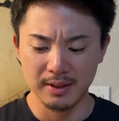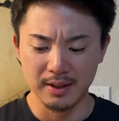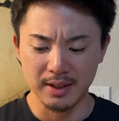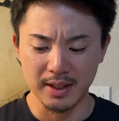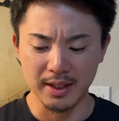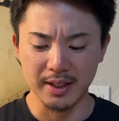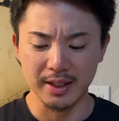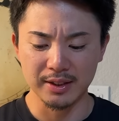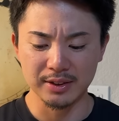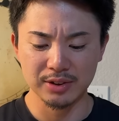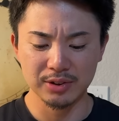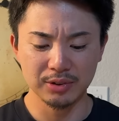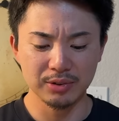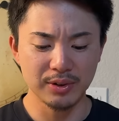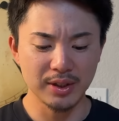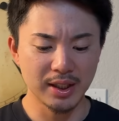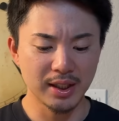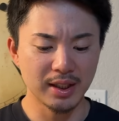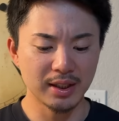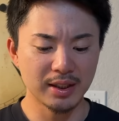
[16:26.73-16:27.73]
はい、そこ
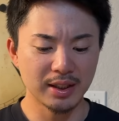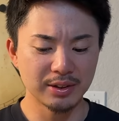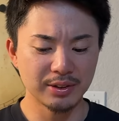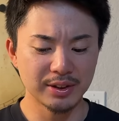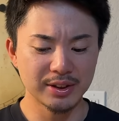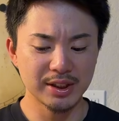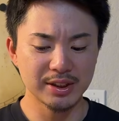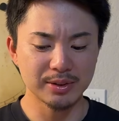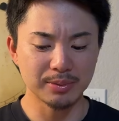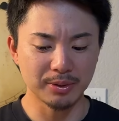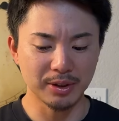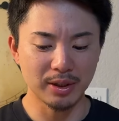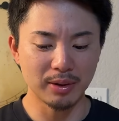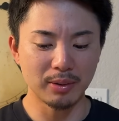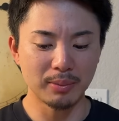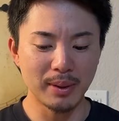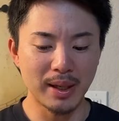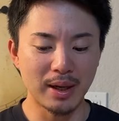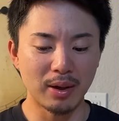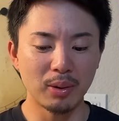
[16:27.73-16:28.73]
は香川選手もね、
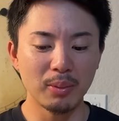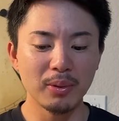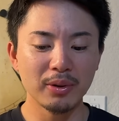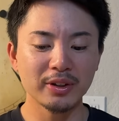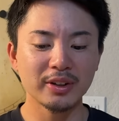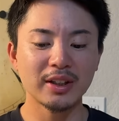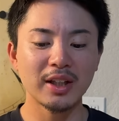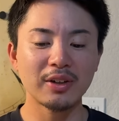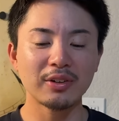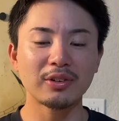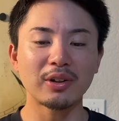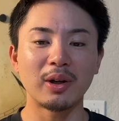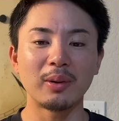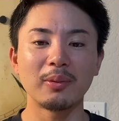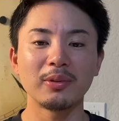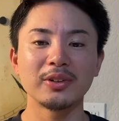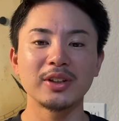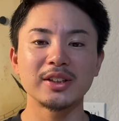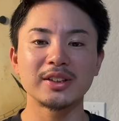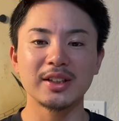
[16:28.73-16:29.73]
おまあ、思ってるとは
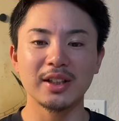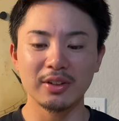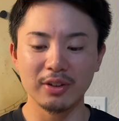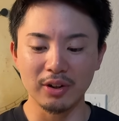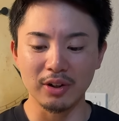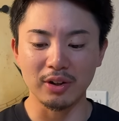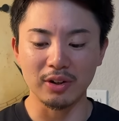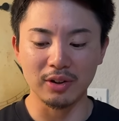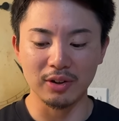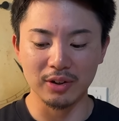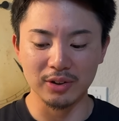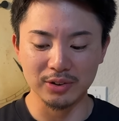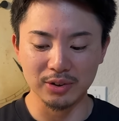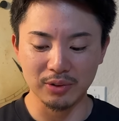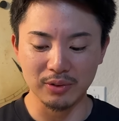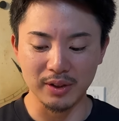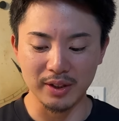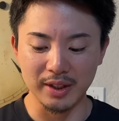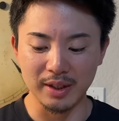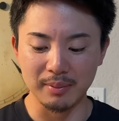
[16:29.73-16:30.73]
思うんですけど、そ
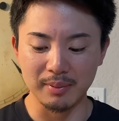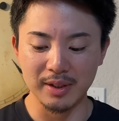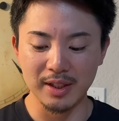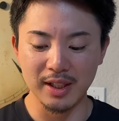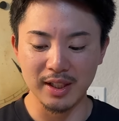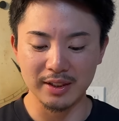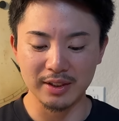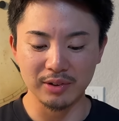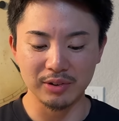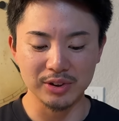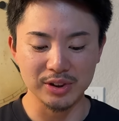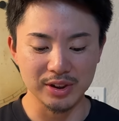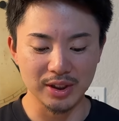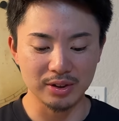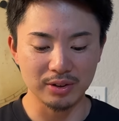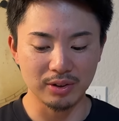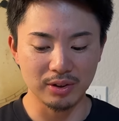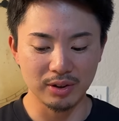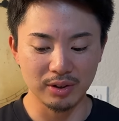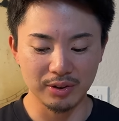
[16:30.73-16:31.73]
こはね、見習ってほしいな
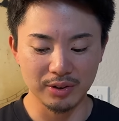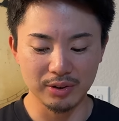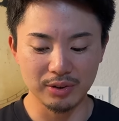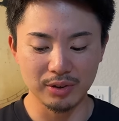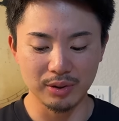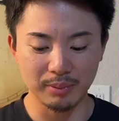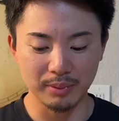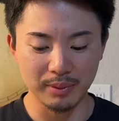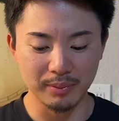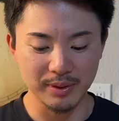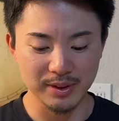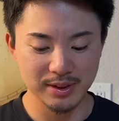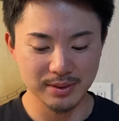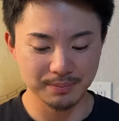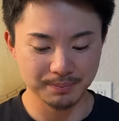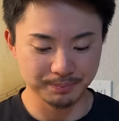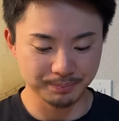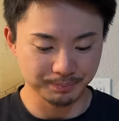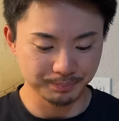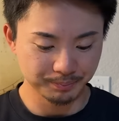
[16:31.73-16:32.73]
というふうに思いま
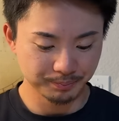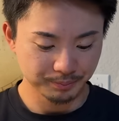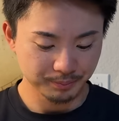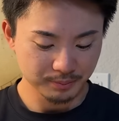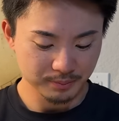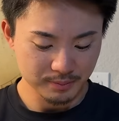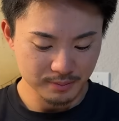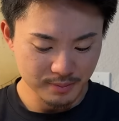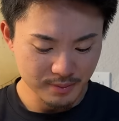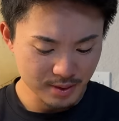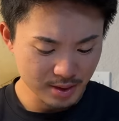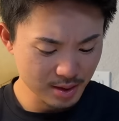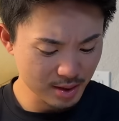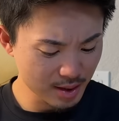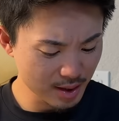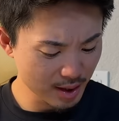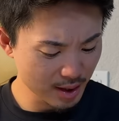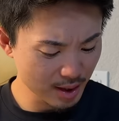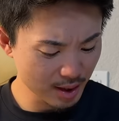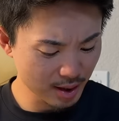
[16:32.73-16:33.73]
す。
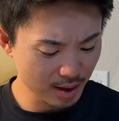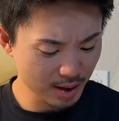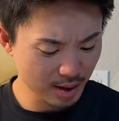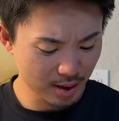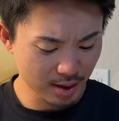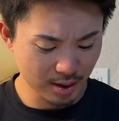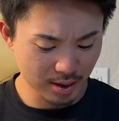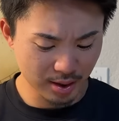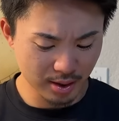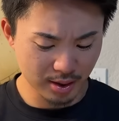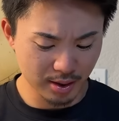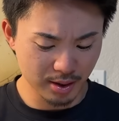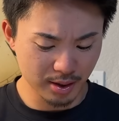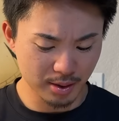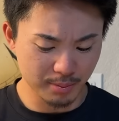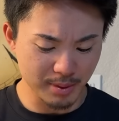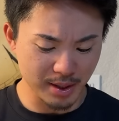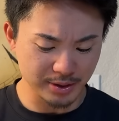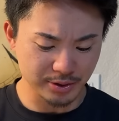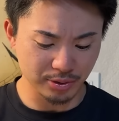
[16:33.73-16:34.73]
で、
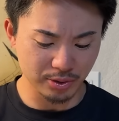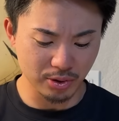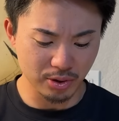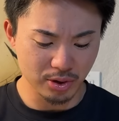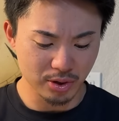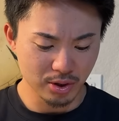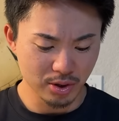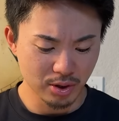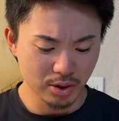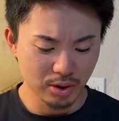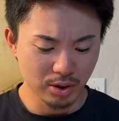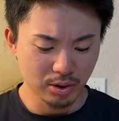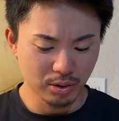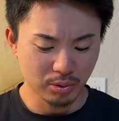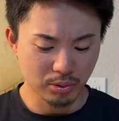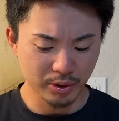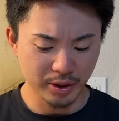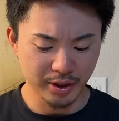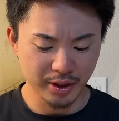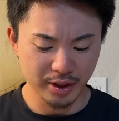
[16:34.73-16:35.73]
えー、まあその、
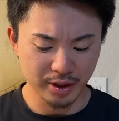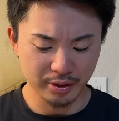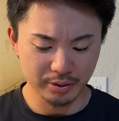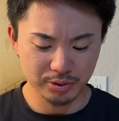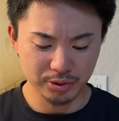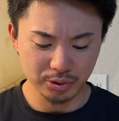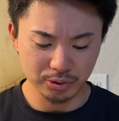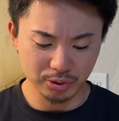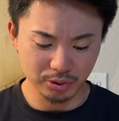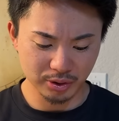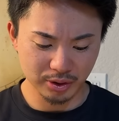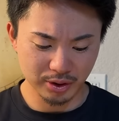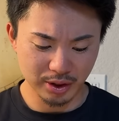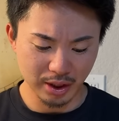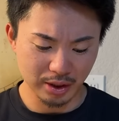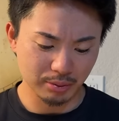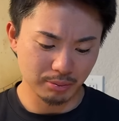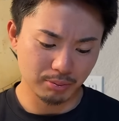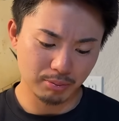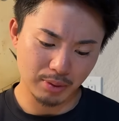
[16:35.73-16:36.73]
これね、ちょっと
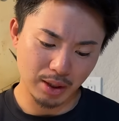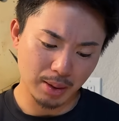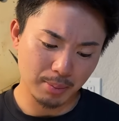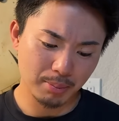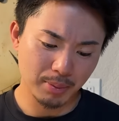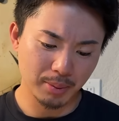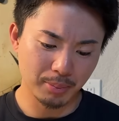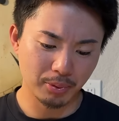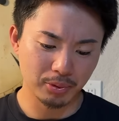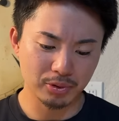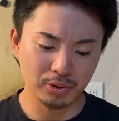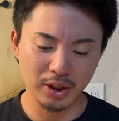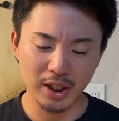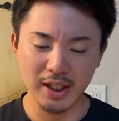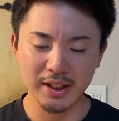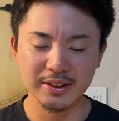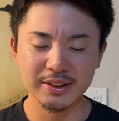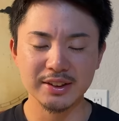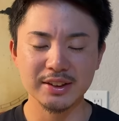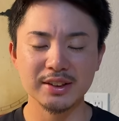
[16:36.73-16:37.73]
な、あんまり僕、
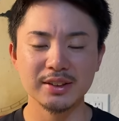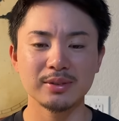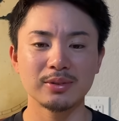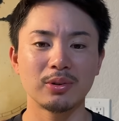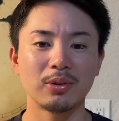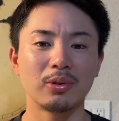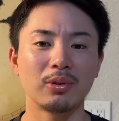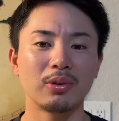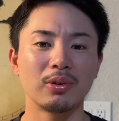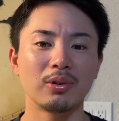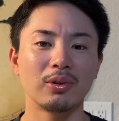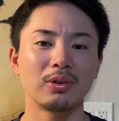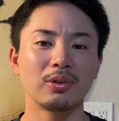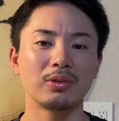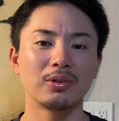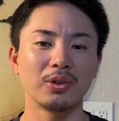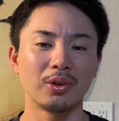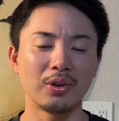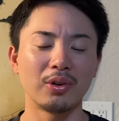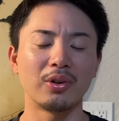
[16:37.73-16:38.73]
阪神の、
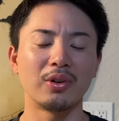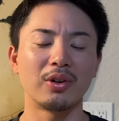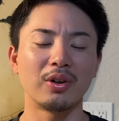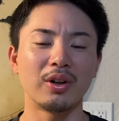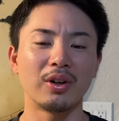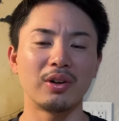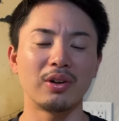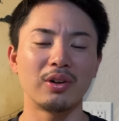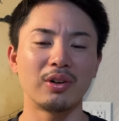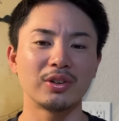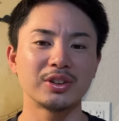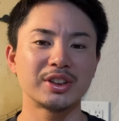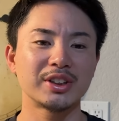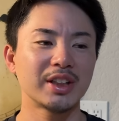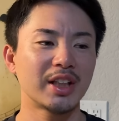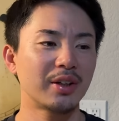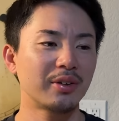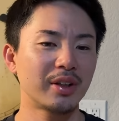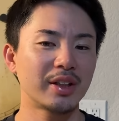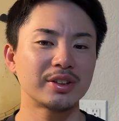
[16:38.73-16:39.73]
の
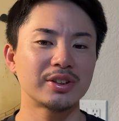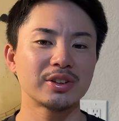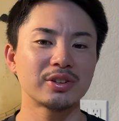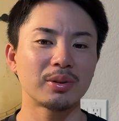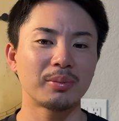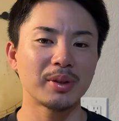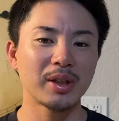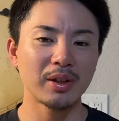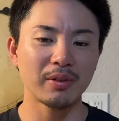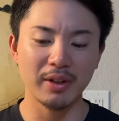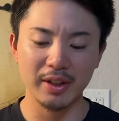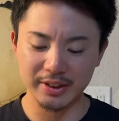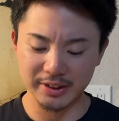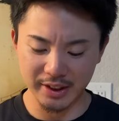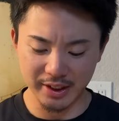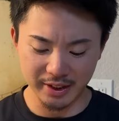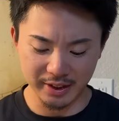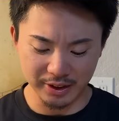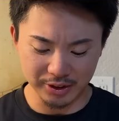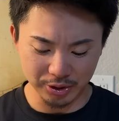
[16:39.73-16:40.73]
試合をね、ずっと見てるわけ
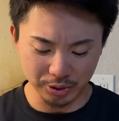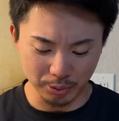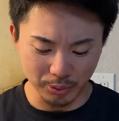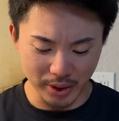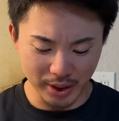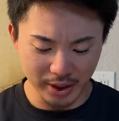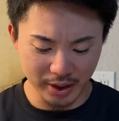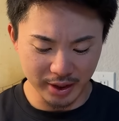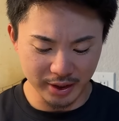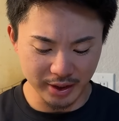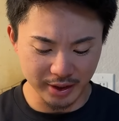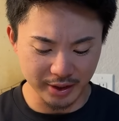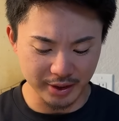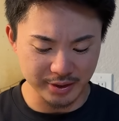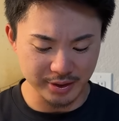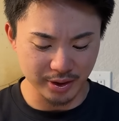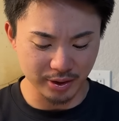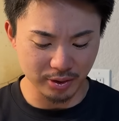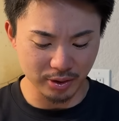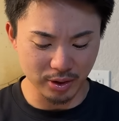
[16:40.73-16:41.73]
じゃないんで、ちょっとわからないで
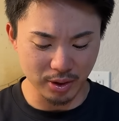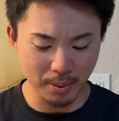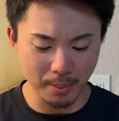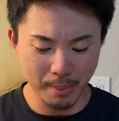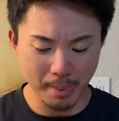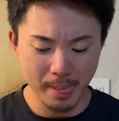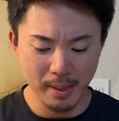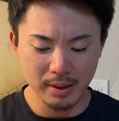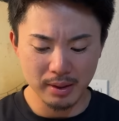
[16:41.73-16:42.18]
すけど、